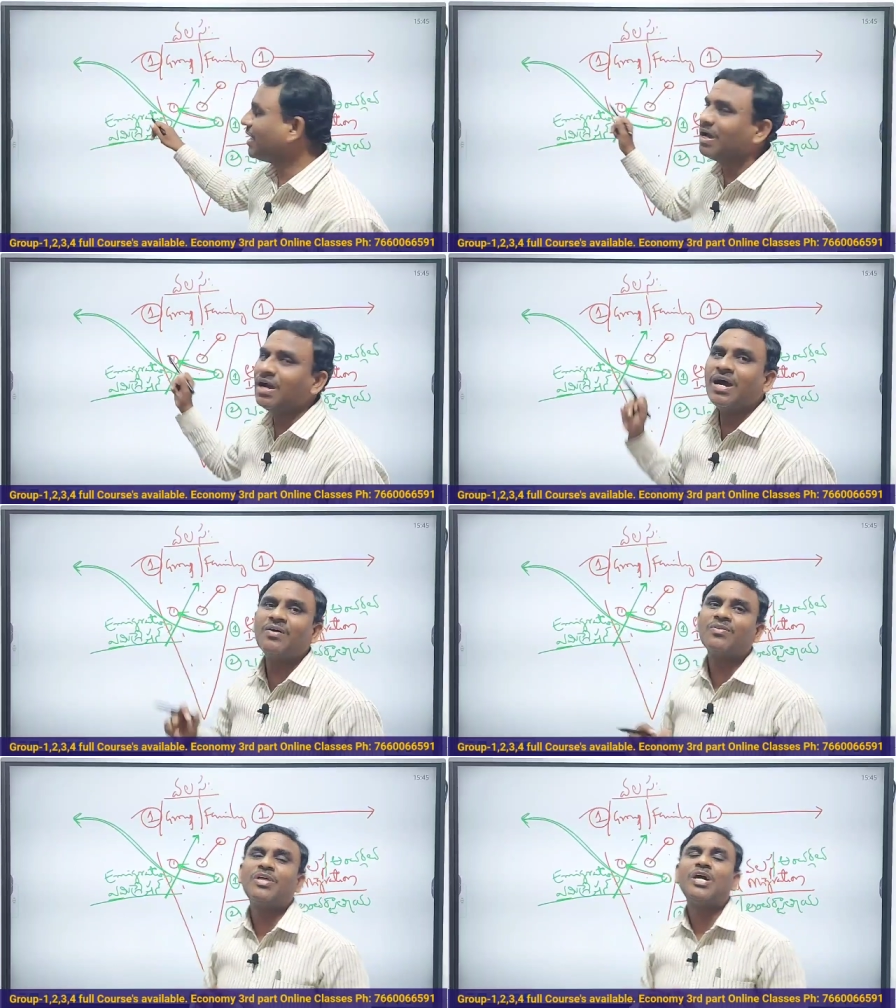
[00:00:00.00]
కదా
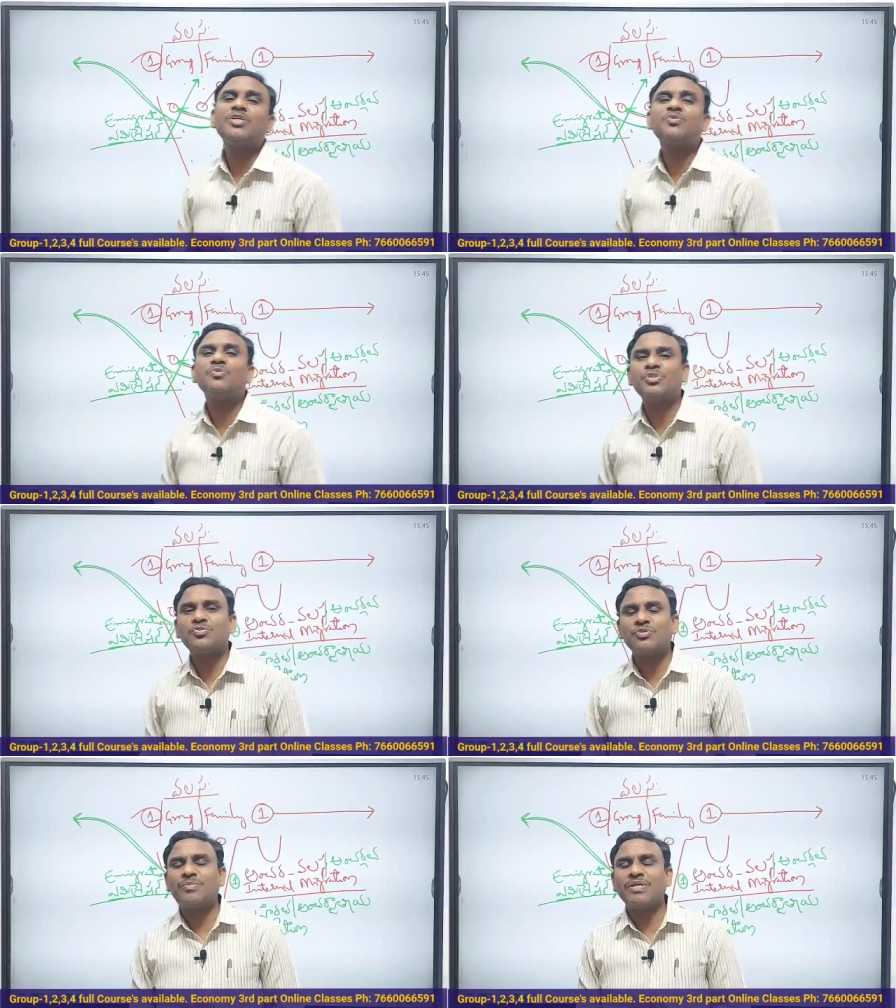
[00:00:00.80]
అవి దాన్ని
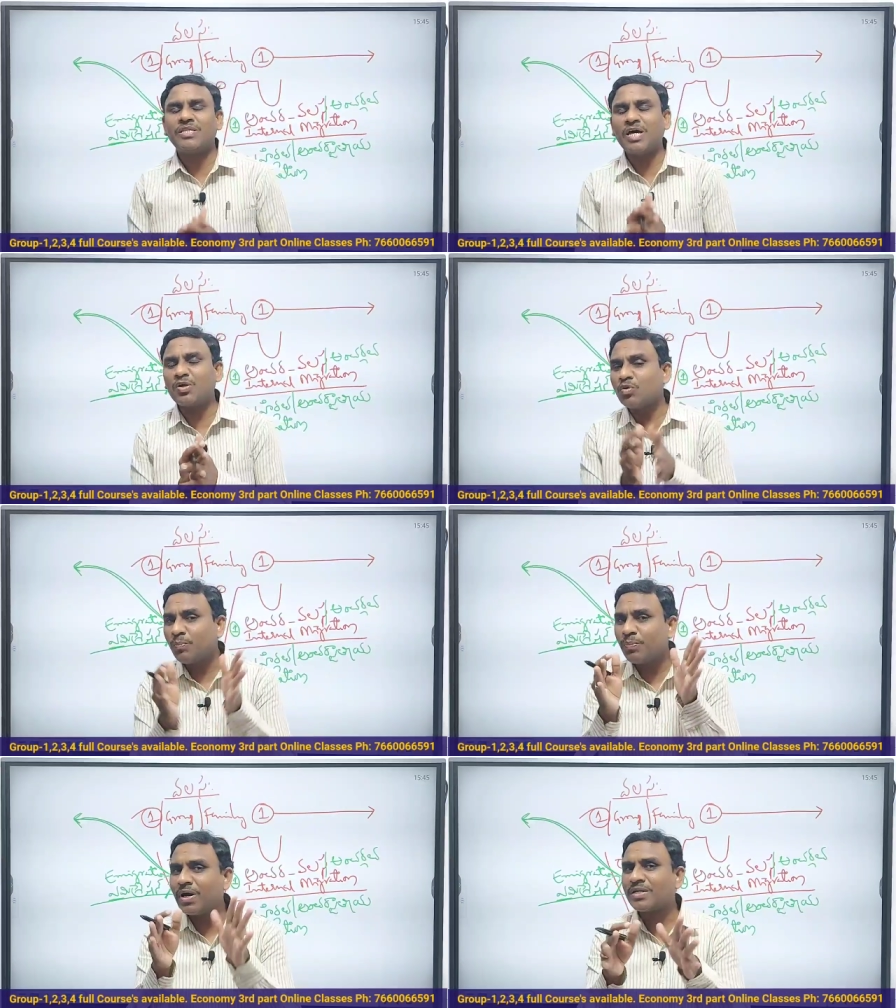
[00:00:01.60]
సూచిస్తుందన్నమాట
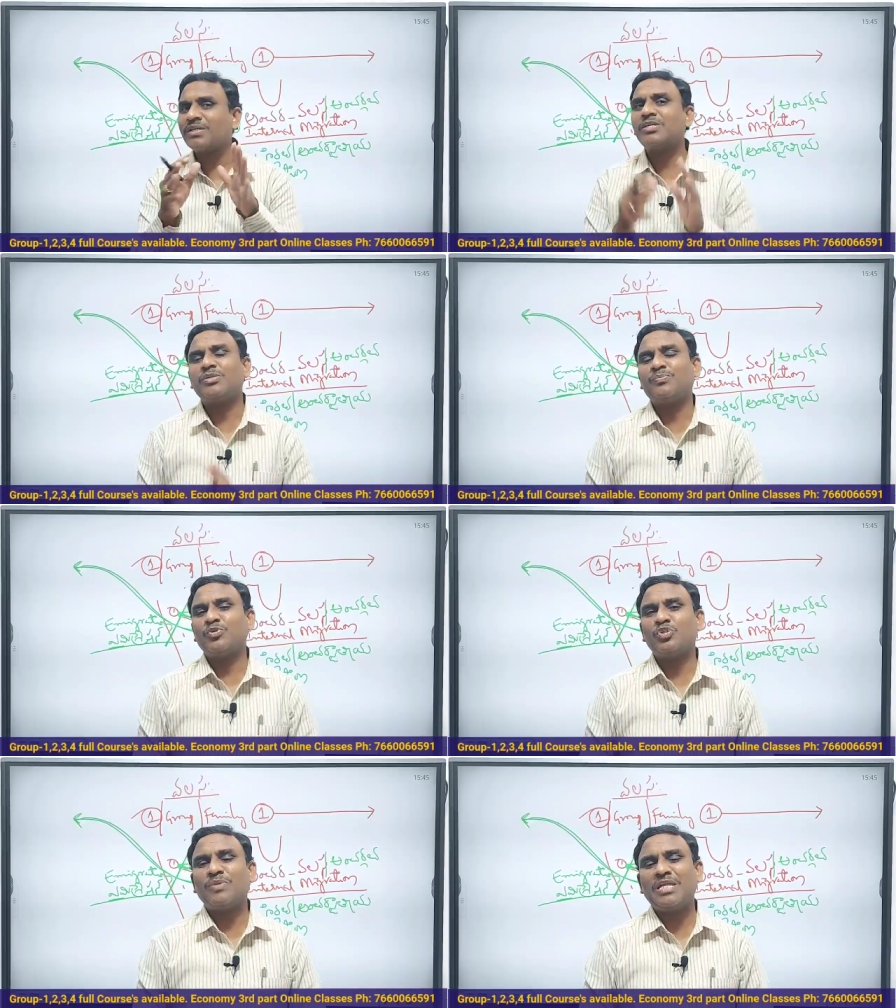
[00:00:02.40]
దాంట్లో పార్ట్గా
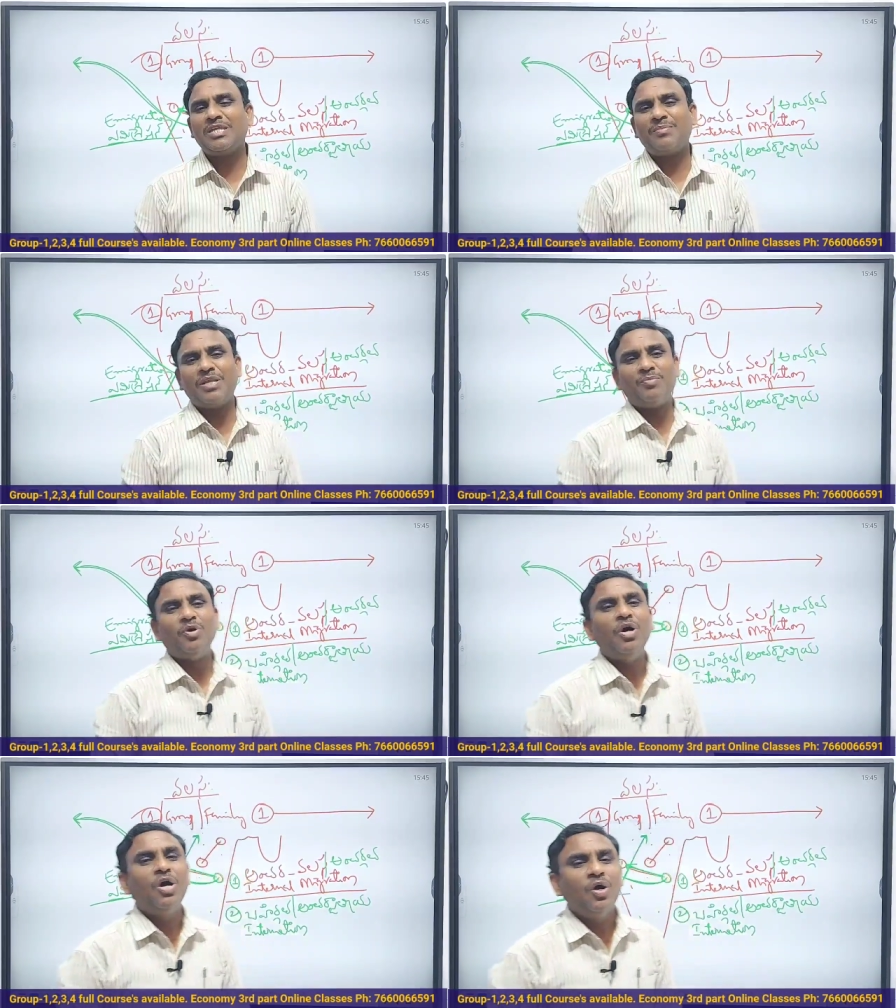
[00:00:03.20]
చెప్పొచ్చు మళ్ళీ
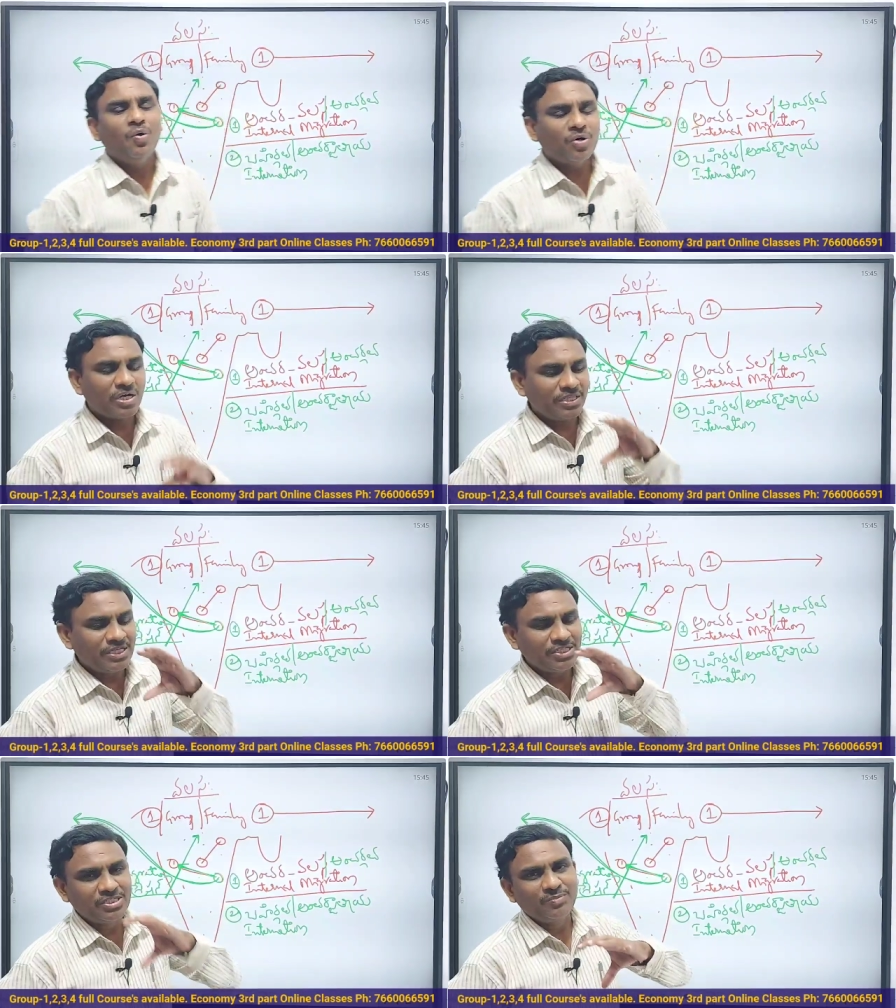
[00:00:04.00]
మనము ఒక
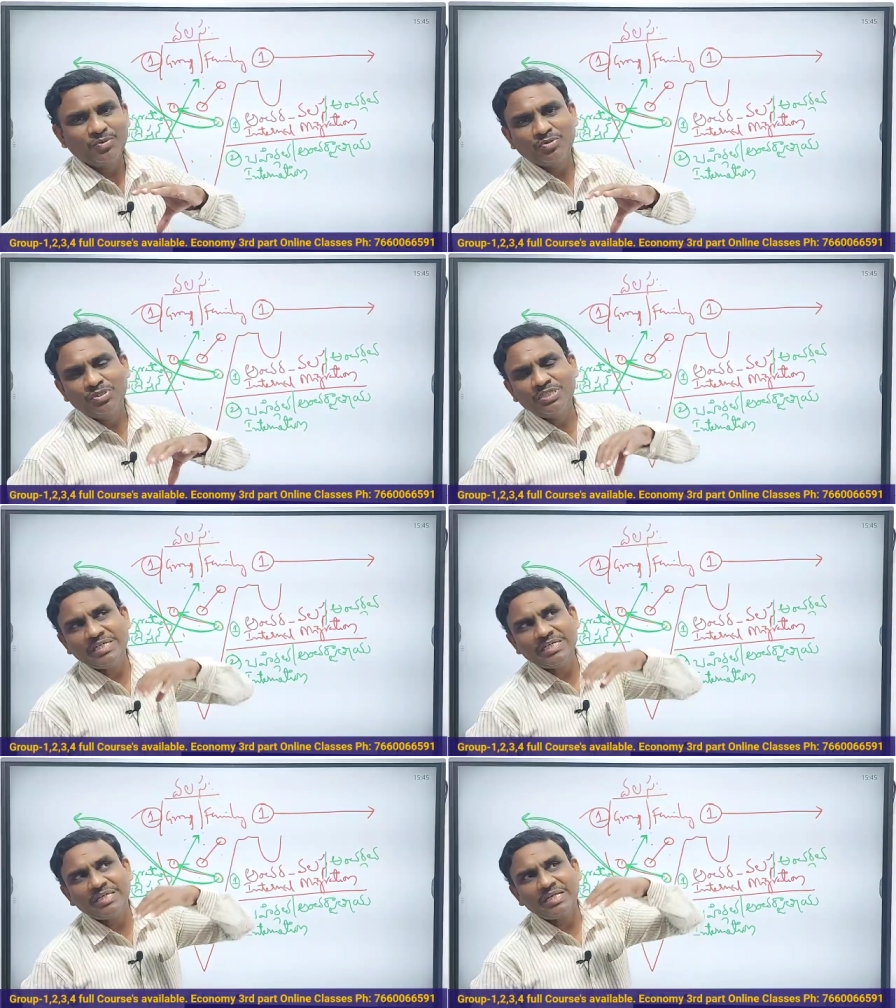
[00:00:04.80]
దేశము
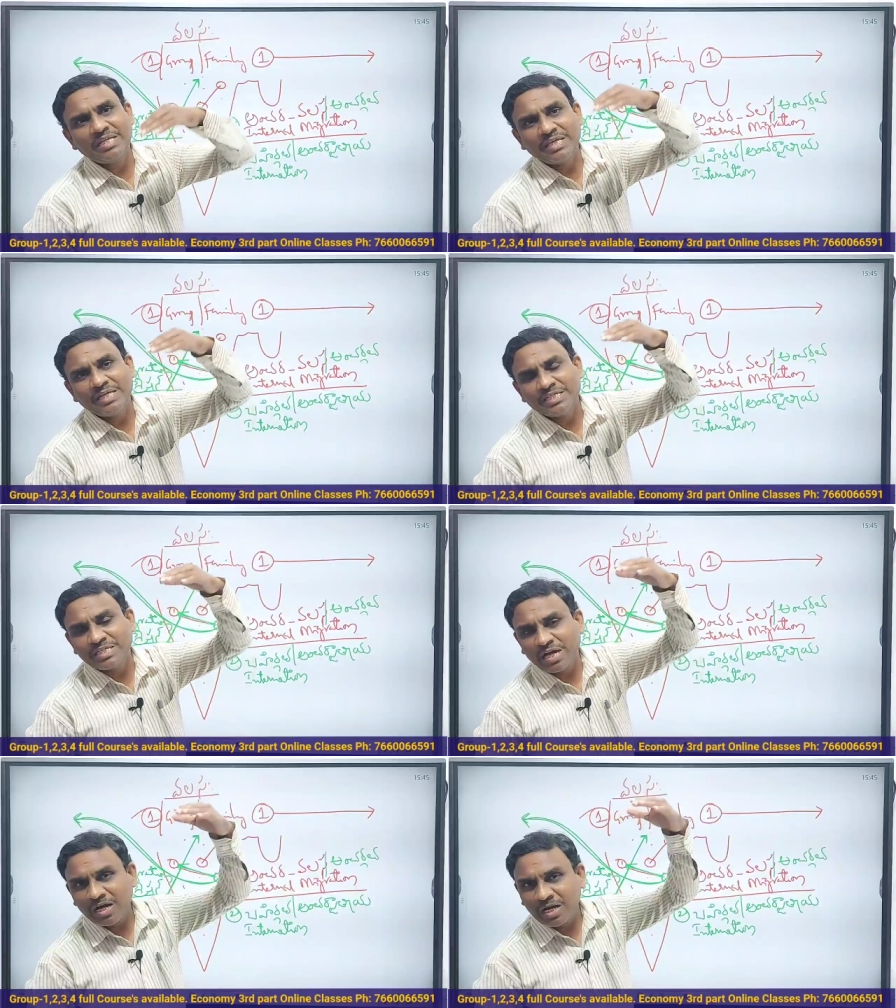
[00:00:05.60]
నుంచి ఇతర
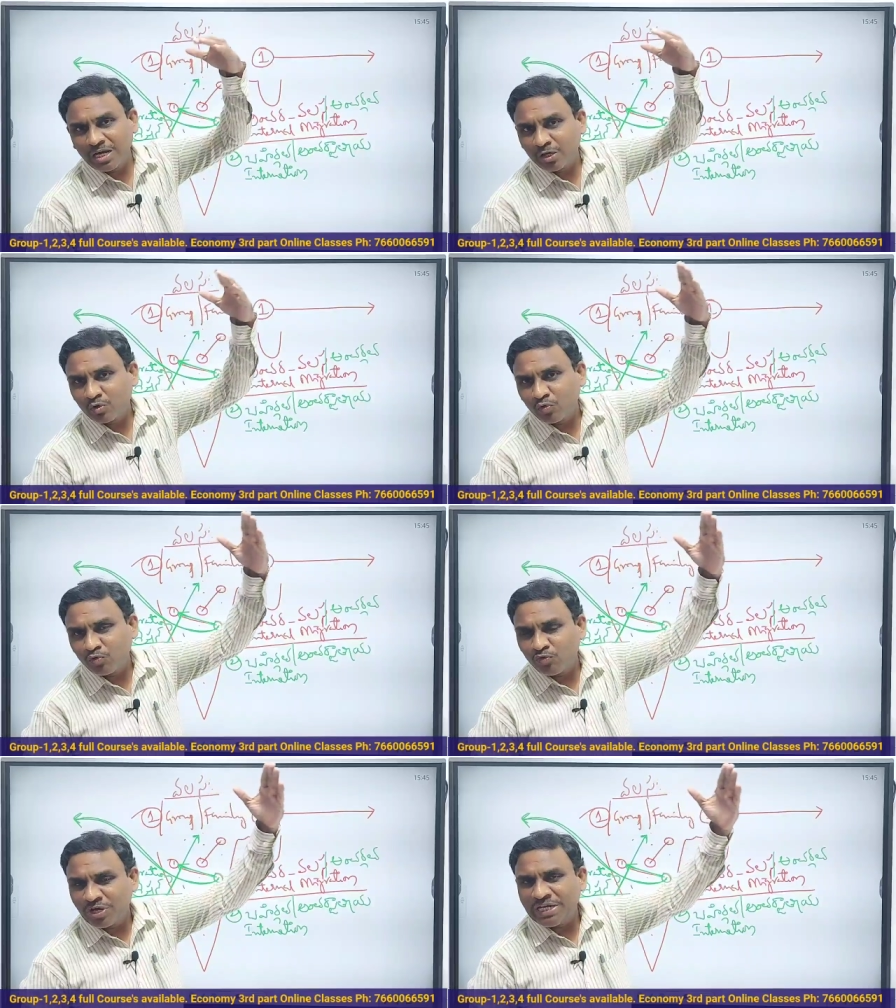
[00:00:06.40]
దేశాలకు
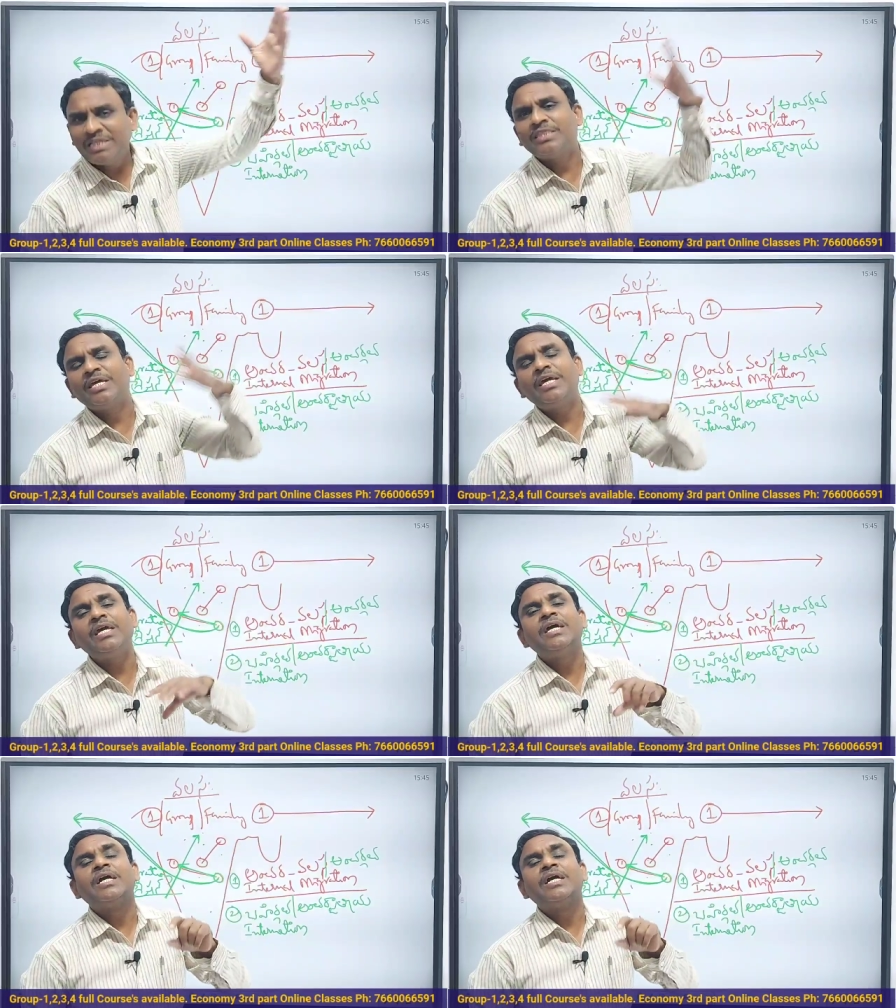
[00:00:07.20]
వెళితే